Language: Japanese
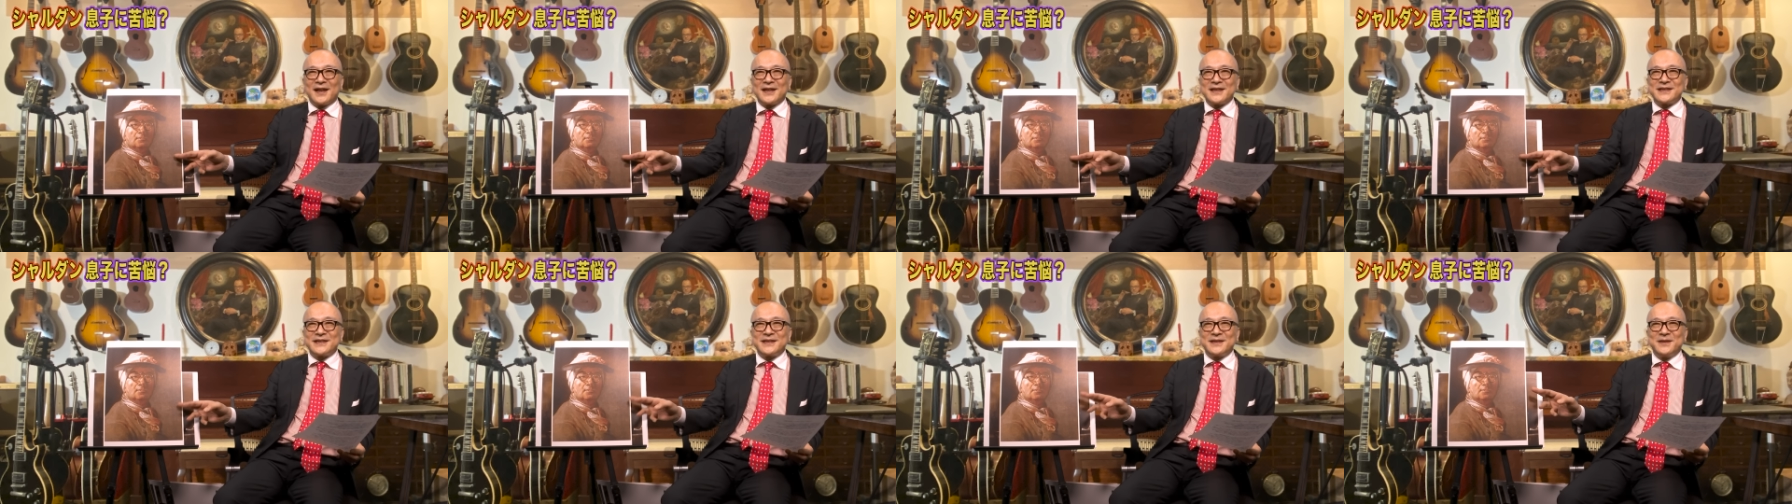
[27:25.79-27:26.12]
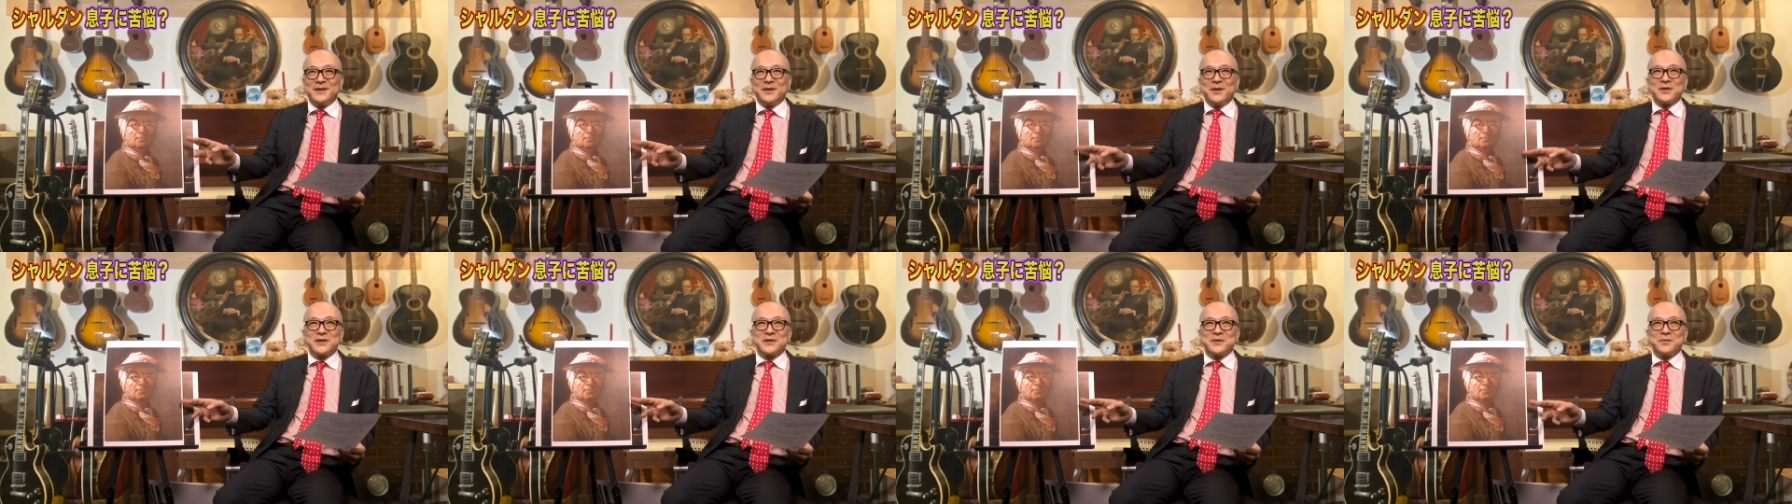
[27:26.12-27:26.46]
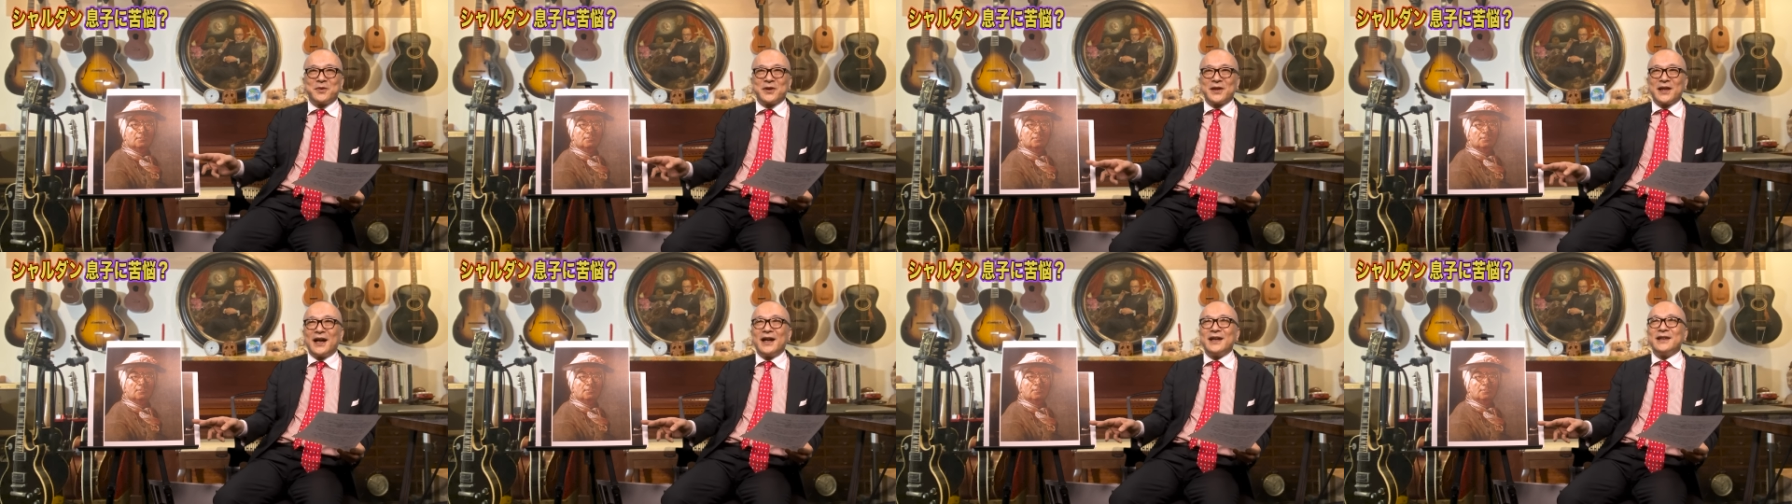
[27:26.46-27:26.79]
から知る由
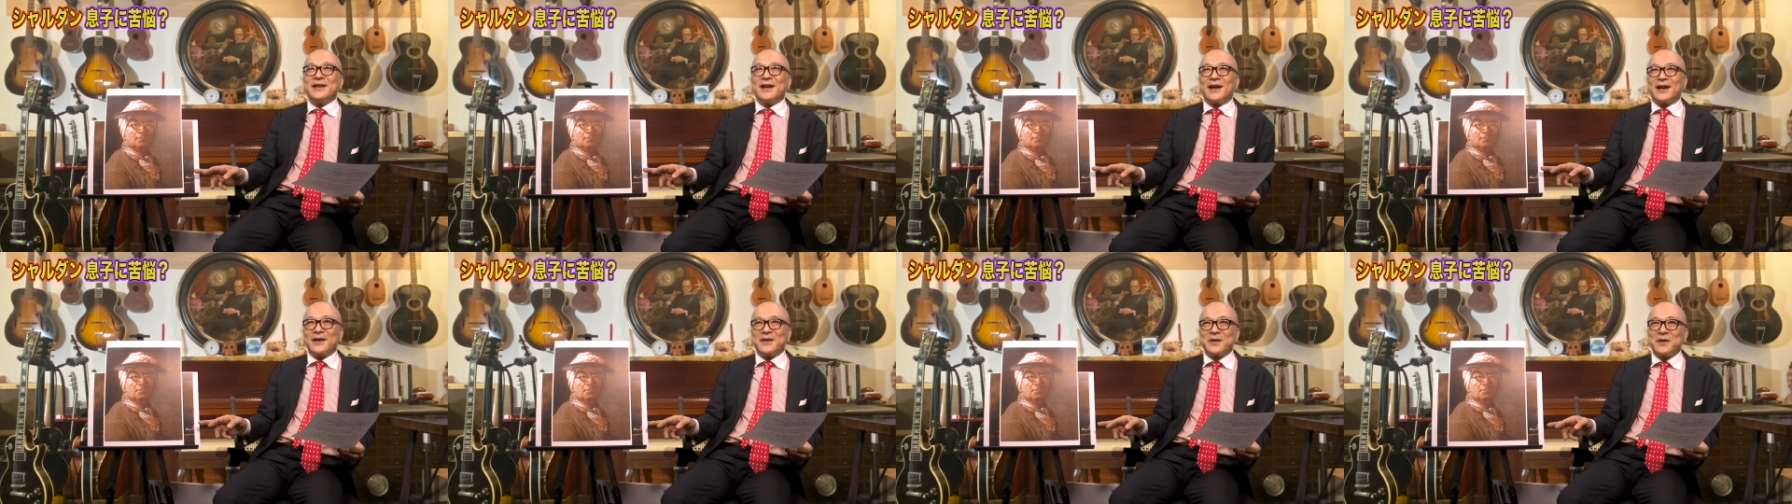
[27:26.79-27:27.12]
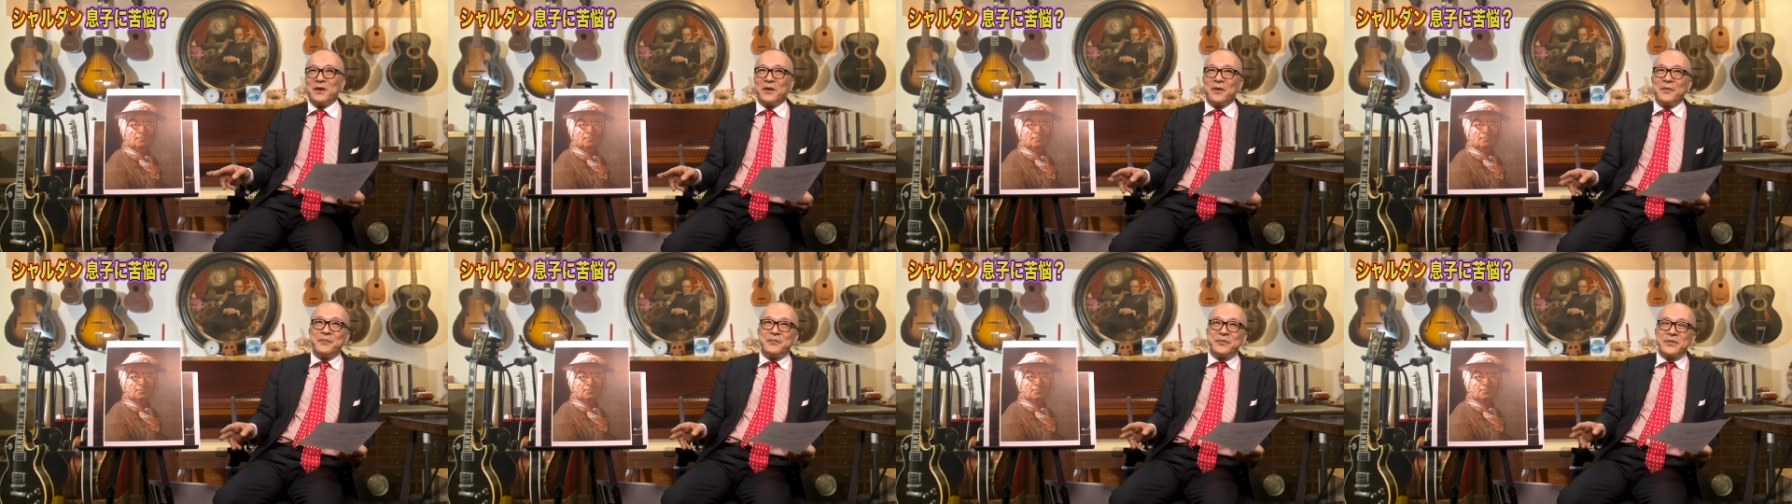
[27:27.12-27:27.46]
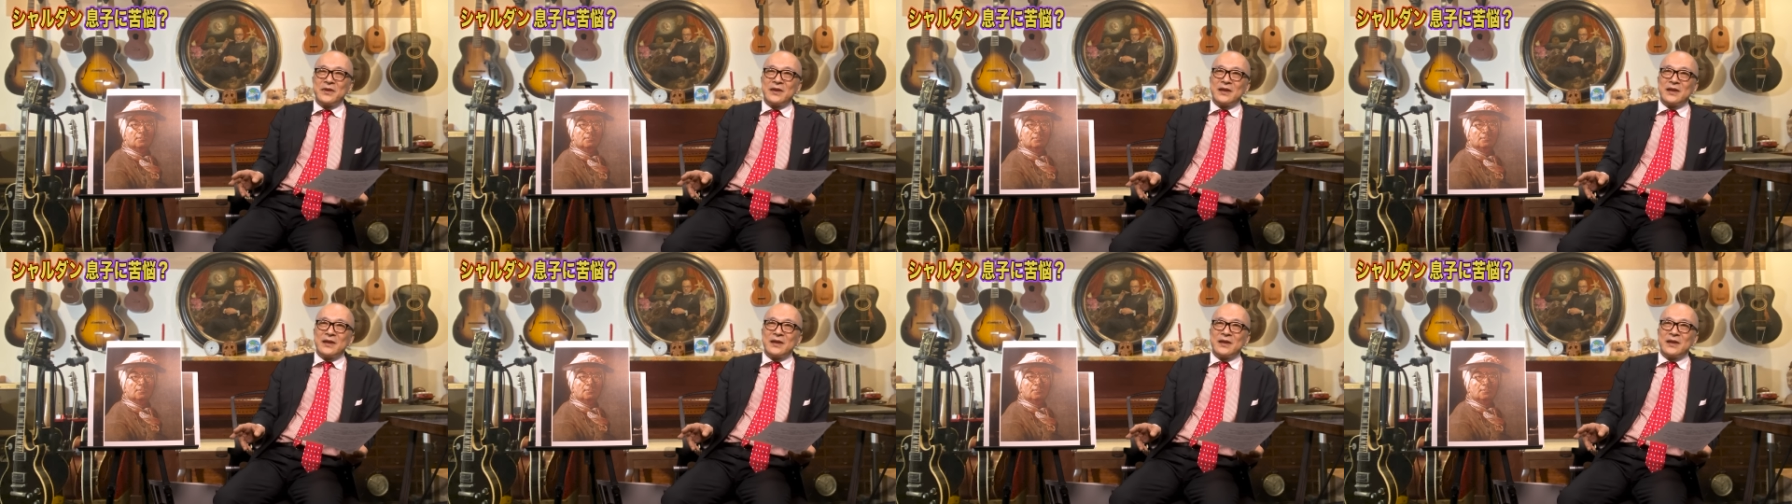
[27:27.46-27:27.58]
もないんだけど